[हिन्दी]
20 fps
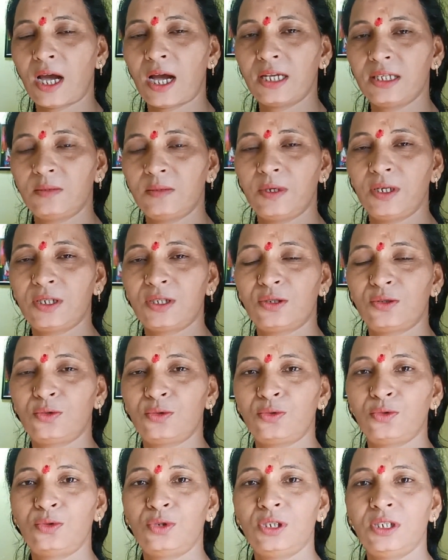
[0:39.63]
आज हमारे
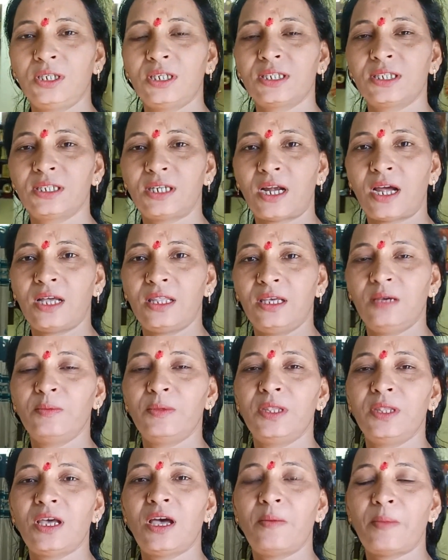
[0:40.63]
सरसुर जी का श्राद्ध है
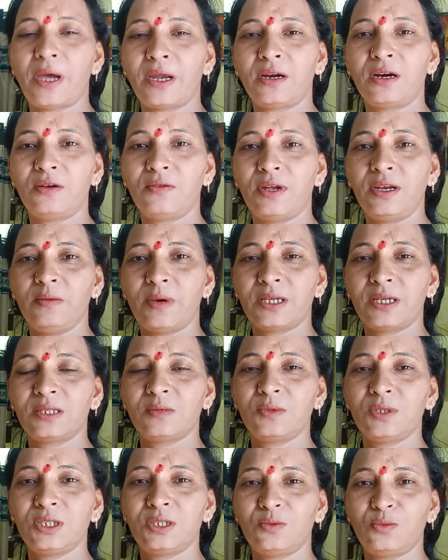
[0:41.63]
मतलब हमारे गढ़वाली भाषा
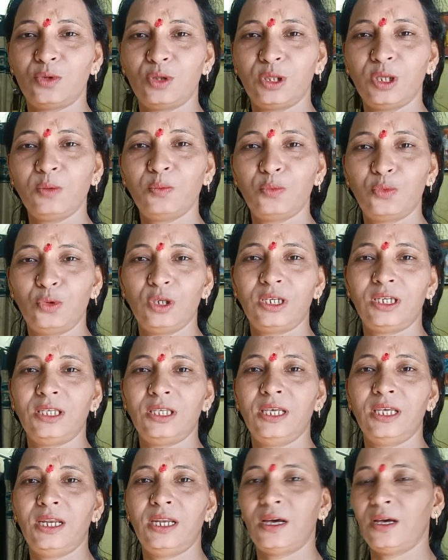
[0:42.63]
में जिसे बोलते हैं पुड़खी
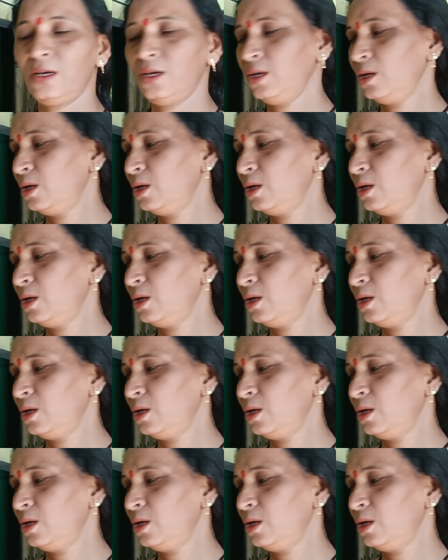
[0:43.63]
देना